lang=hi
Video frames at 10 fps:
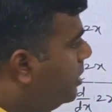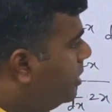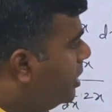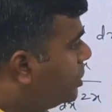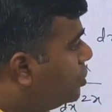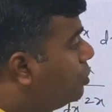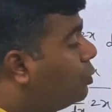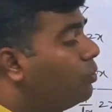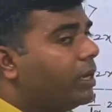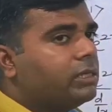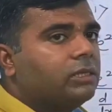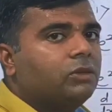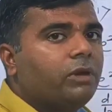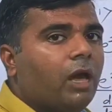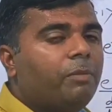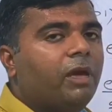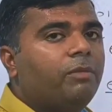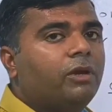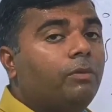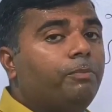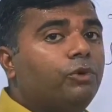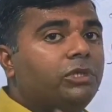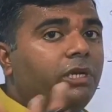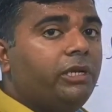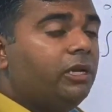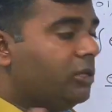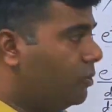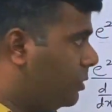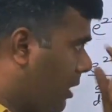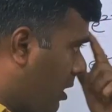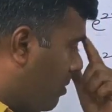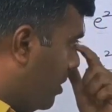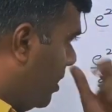ई रेस टू टू एक्स तो यहाँ पे हमें कंपोजिट इंटीग्रेशन यूज़ करना